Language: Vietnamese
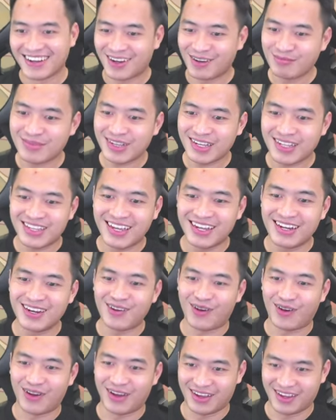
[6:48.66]
không thể tin
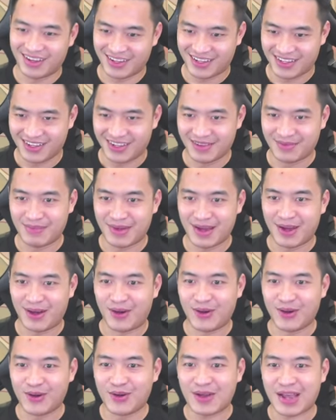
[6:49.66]
nổi mở
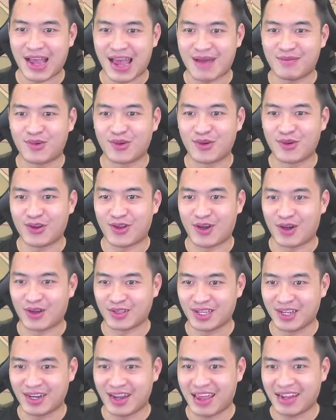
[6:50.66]
hồ lô cam hồ lô đỏ
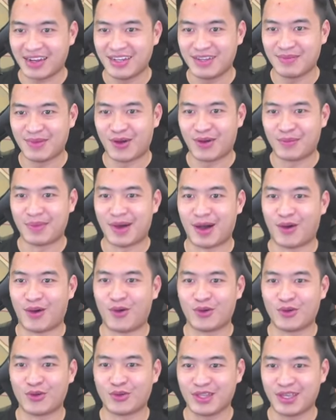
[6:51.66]
thì đen nhưng mà mở hồ
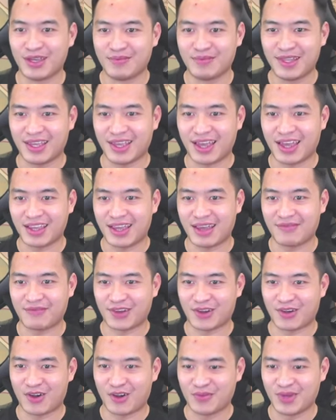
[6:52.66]
lô tím thì anh em phải
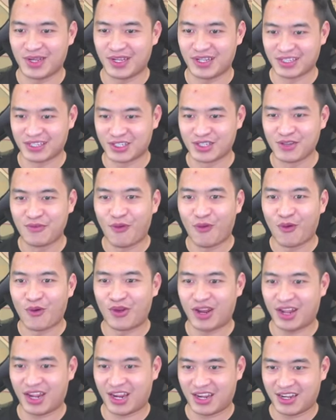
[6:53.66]
gọi mình là sư phụ
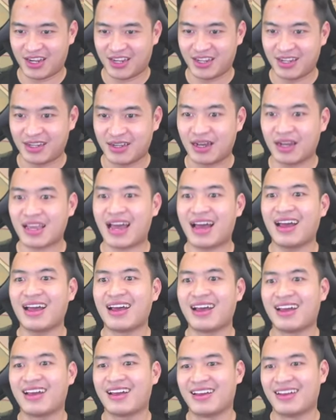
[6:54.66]
luôn đấy ơ kìa
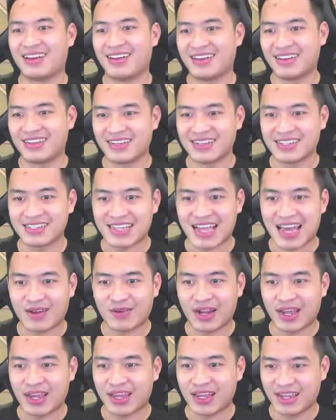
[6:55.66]
ra luôn
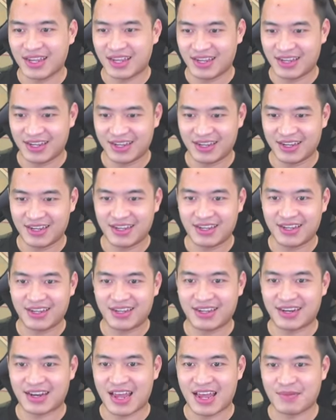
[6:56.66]
này
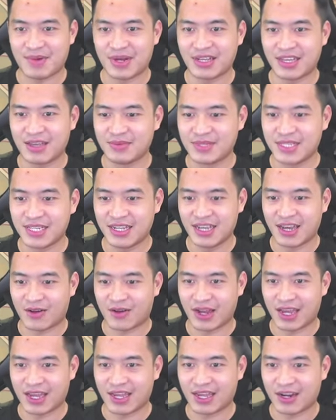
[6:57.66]
lại bằng kim xí điểu
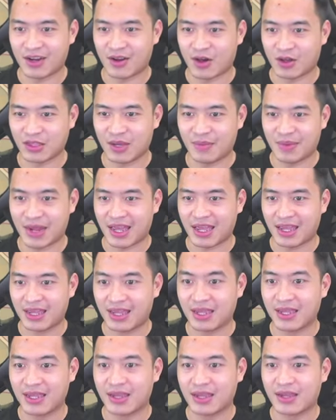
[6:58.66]
này đỏ tiếp này
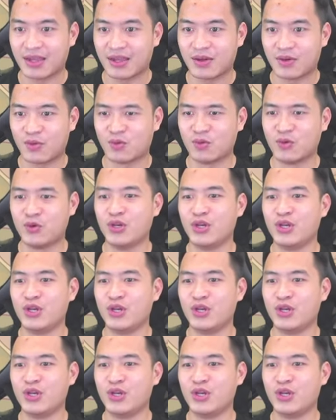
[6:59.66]
ui